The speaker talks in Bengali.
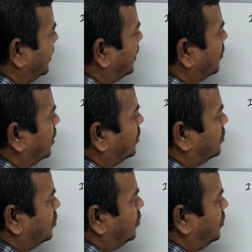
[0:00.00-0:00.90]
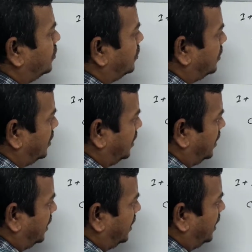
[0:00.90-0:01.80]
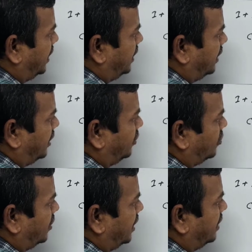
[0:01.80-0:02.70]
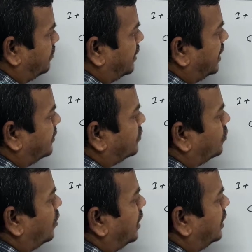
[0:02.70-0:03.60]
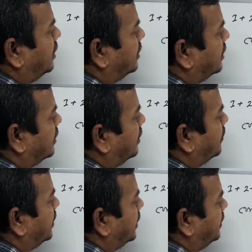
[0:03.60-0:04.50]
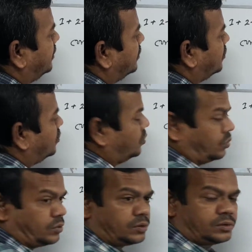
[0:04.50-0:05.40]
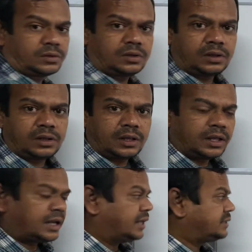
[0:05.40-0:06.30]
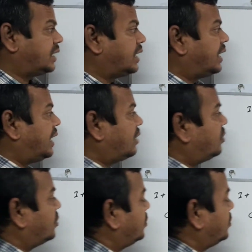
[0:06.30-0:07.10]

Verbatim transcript: ইকুয়াল টু এন ইন্টু এন প্লাস ওয়ান ডিভাইডেড টু আচ্ছা এখন